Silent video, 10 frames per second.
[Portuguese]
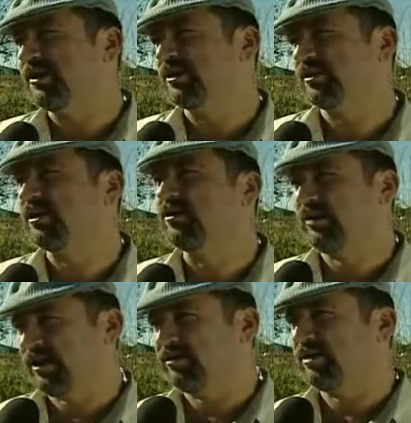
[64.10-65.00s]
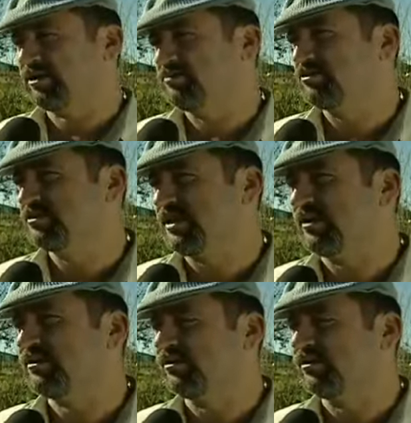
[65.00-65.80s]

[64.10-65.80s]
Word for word: aqui, então é um negócio muito sério.